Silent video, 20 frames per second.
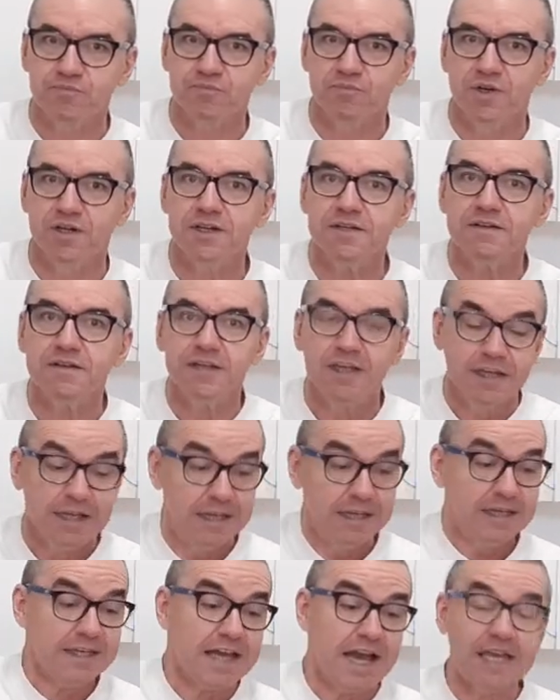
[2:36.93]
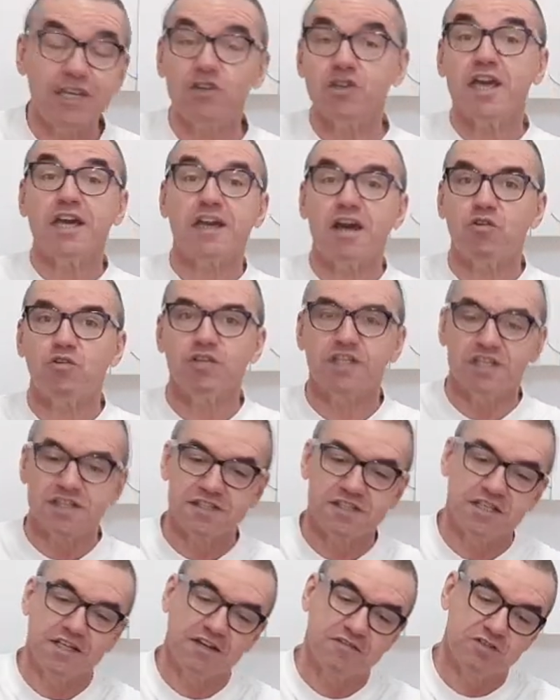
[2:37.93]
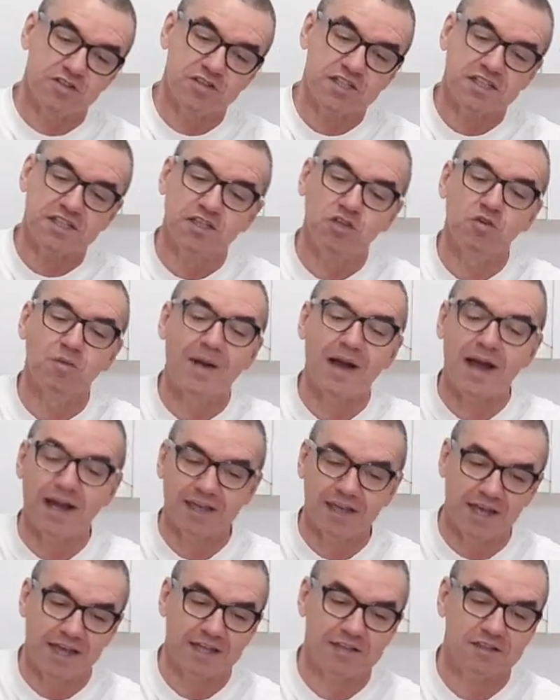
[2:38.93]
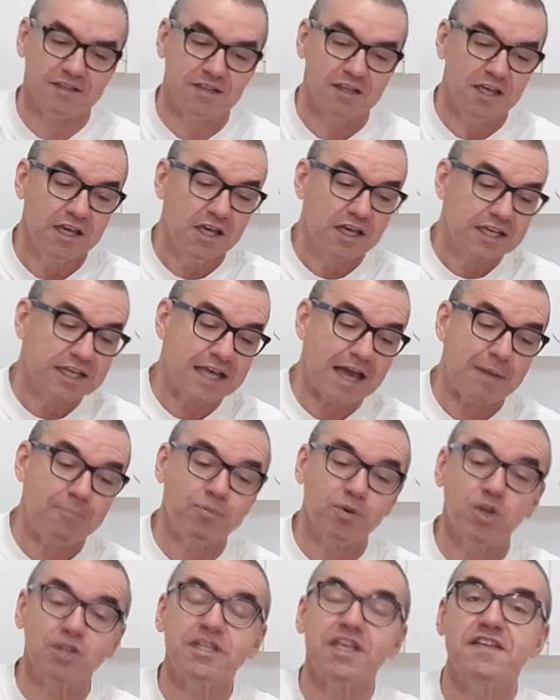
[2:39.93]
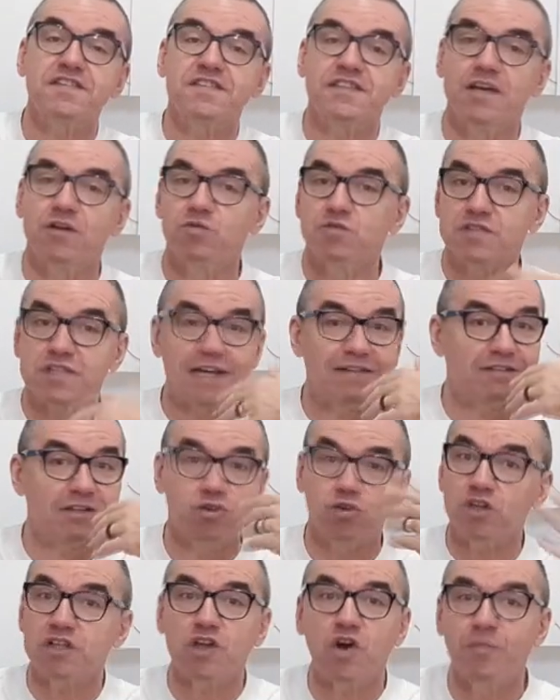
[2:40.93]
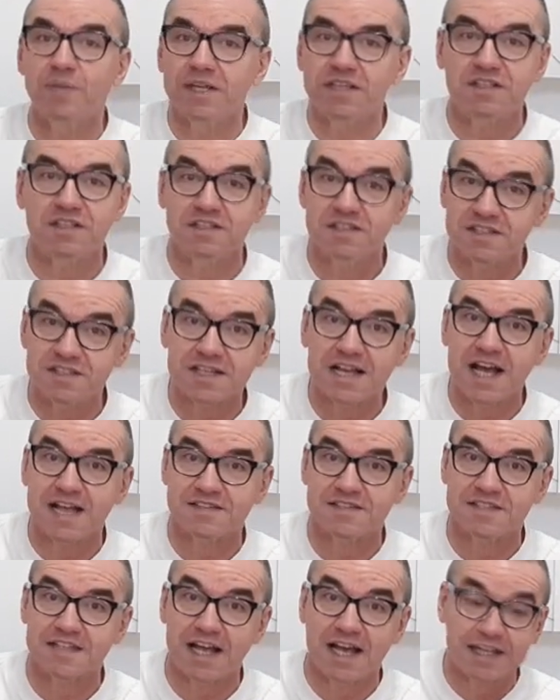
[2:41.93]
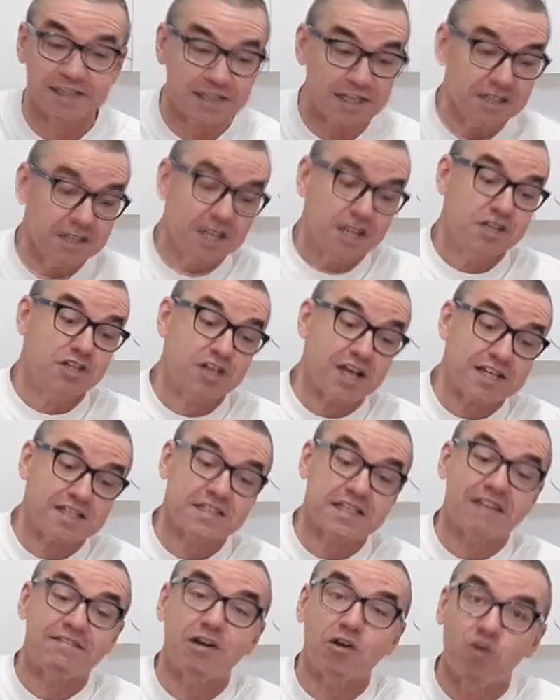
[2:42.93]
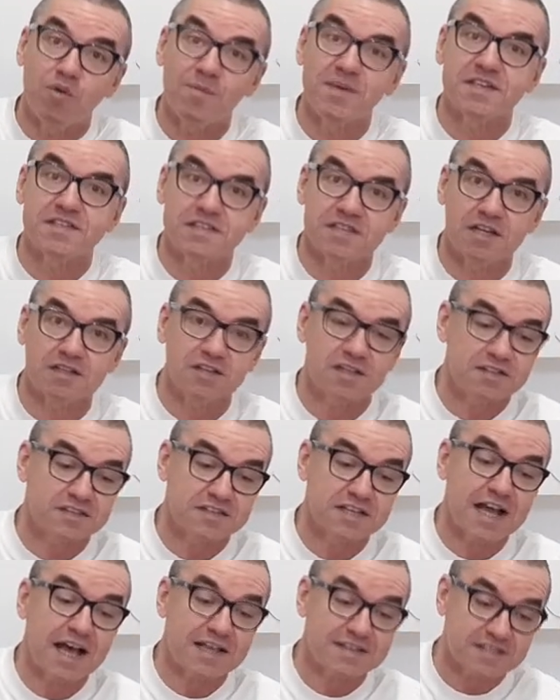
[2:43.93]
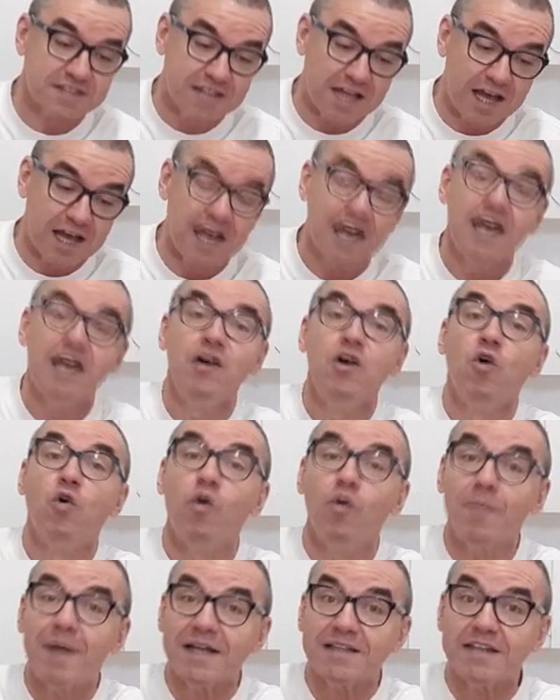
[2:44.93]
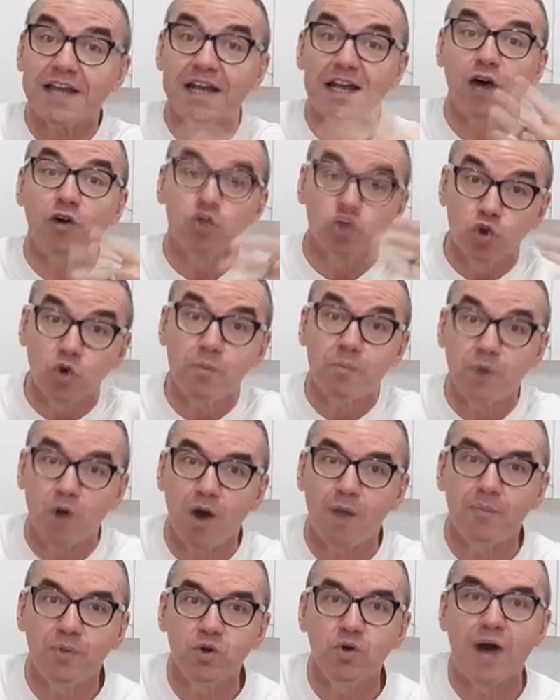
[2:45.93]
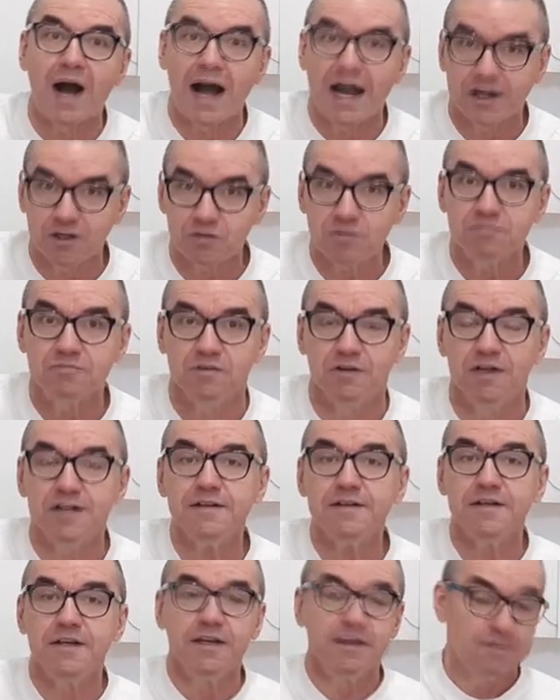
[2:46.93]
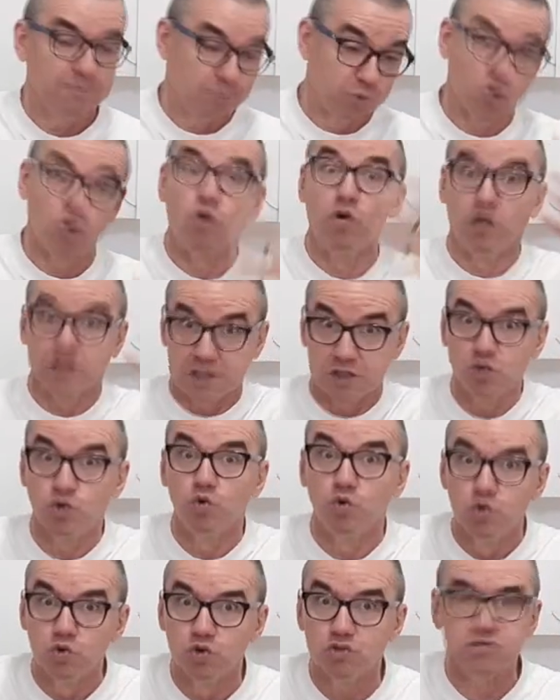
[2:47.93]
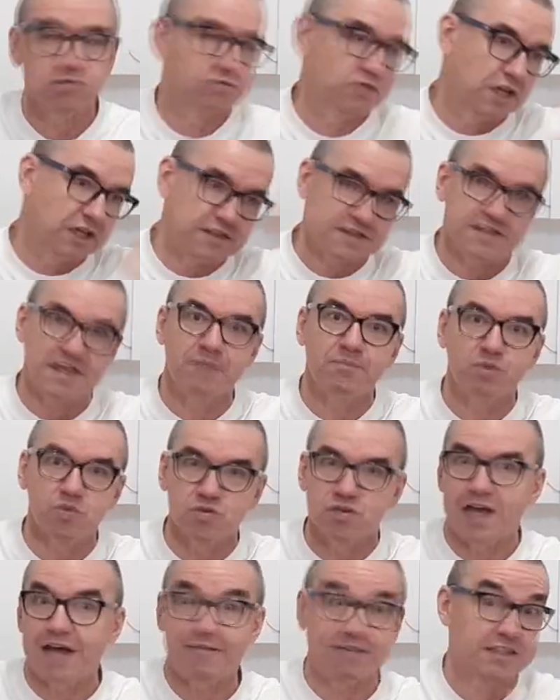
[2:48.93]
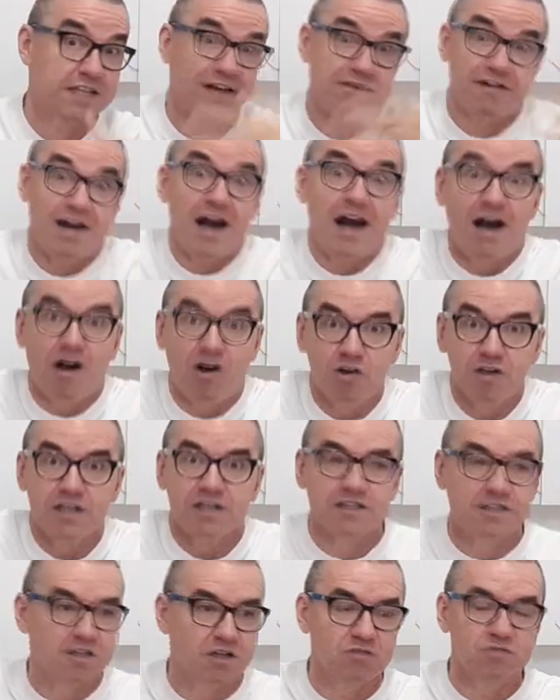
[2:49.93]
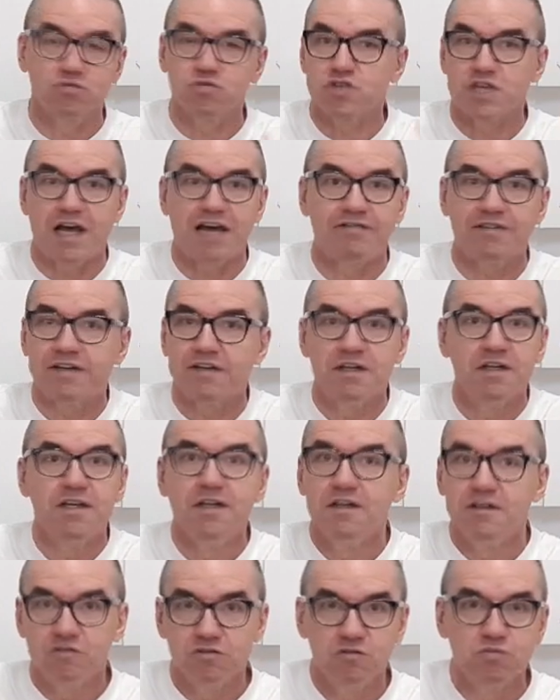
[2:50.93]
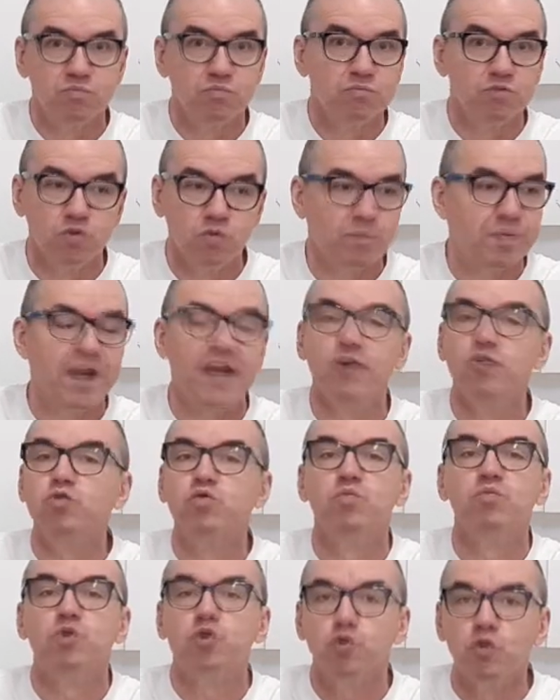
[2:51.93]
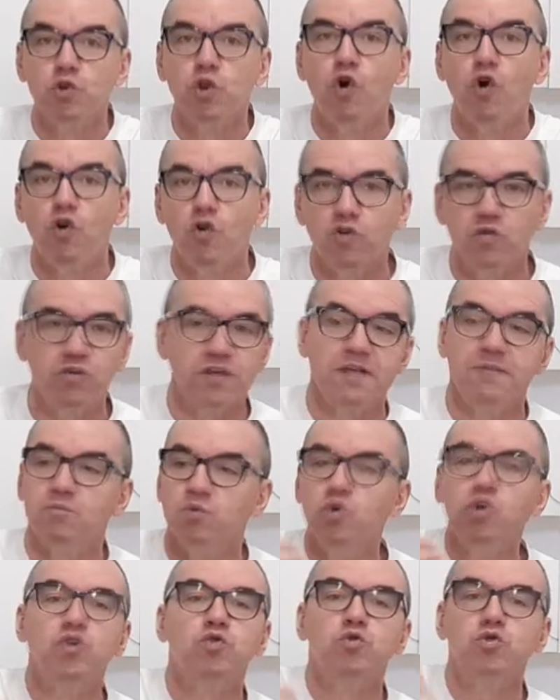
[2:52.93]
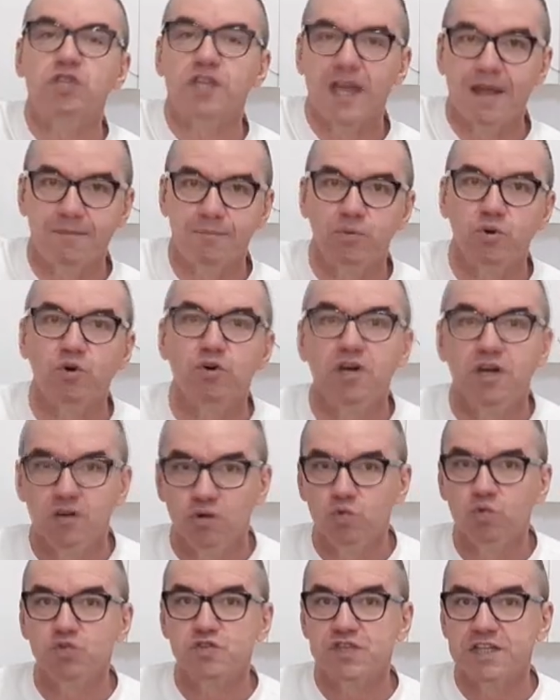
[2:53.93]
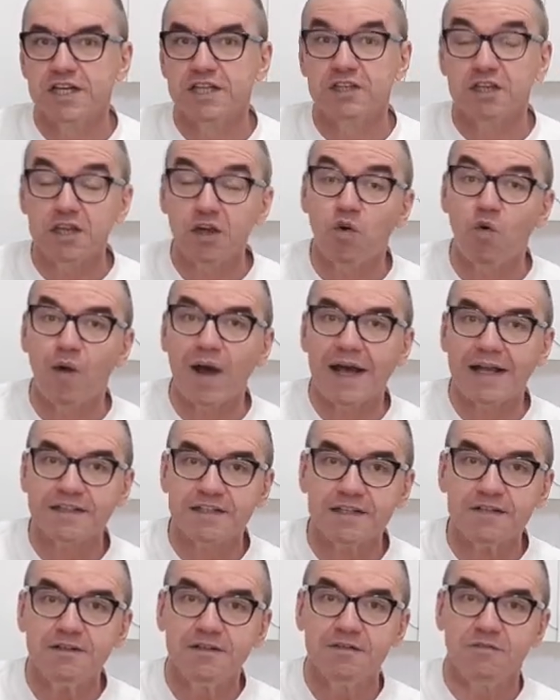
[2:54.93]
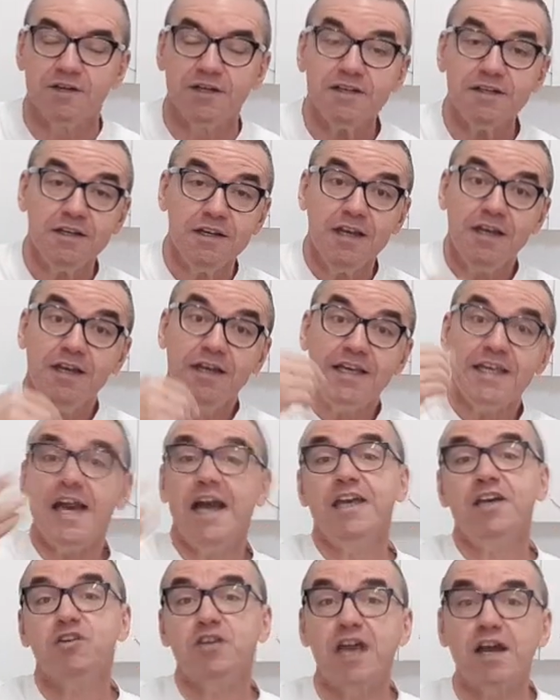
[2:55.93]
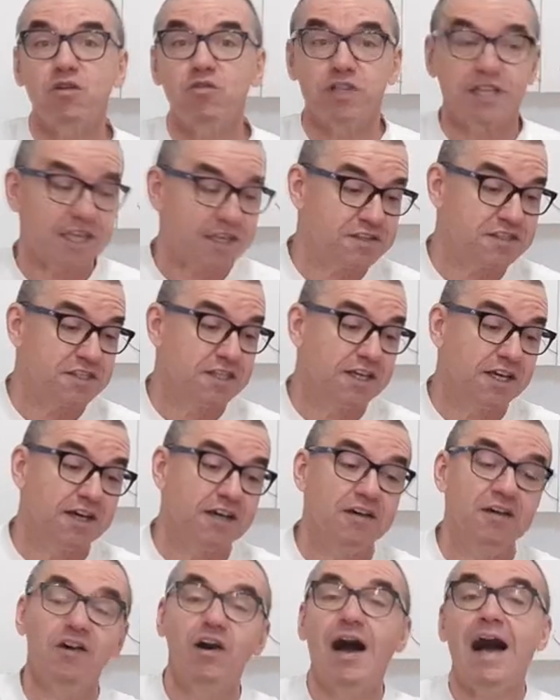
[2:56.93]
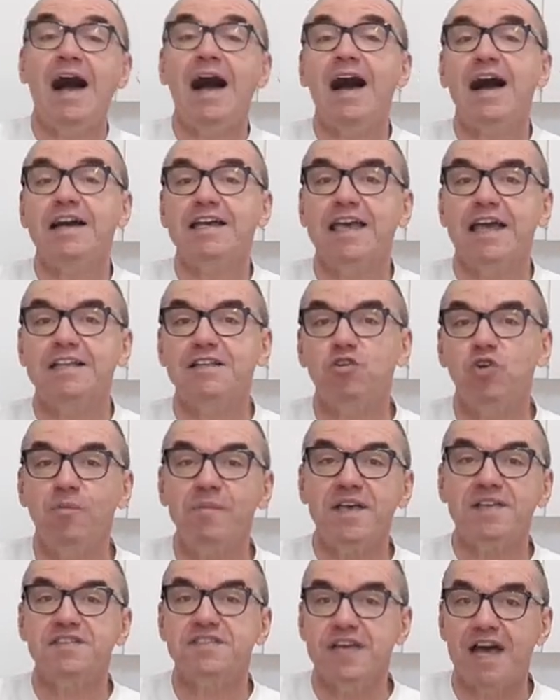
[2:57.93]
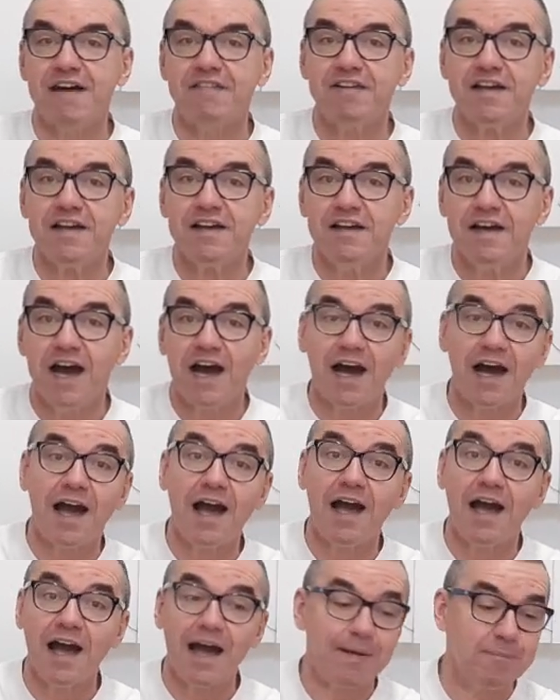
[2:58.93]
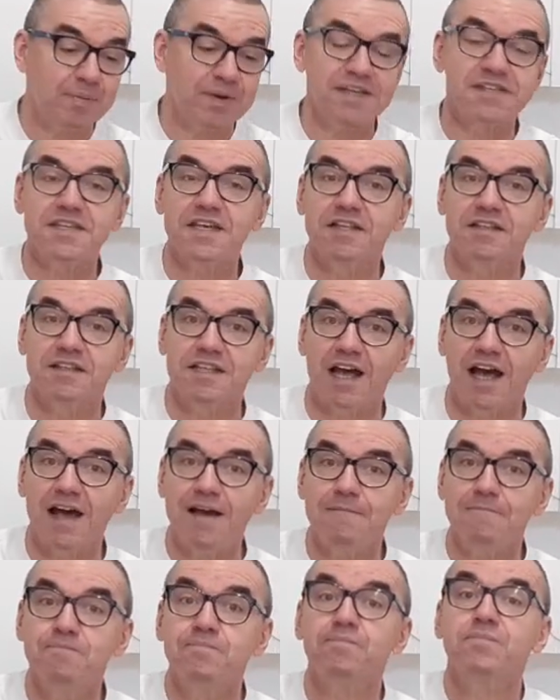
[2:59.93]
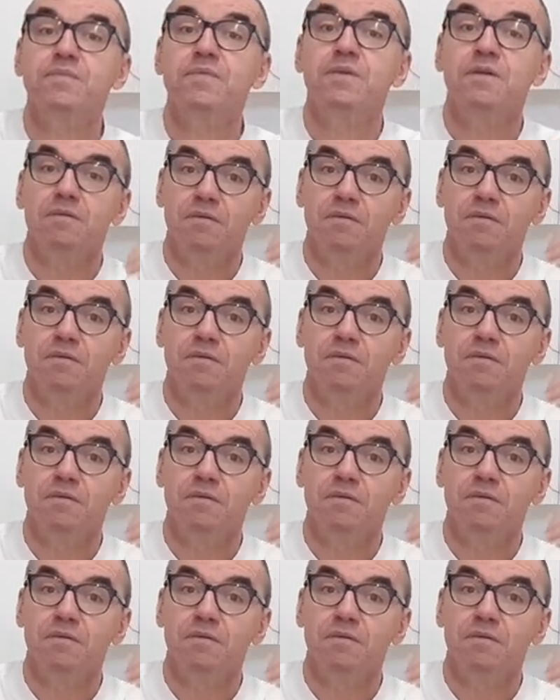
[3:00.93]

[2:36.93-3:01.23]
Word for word: Né? E aí o que, que acontecia? Você tinha uma raquete que a proteção estava totalmente desgastada, já estava começando a desgastar o material do próprio aro, né? por conta do uso, ele sempre usava, dava aula, então usava num, num período muito longo e muito tempo usando em quadra, né? E aí o que acontecia? A raquete começava a apresentar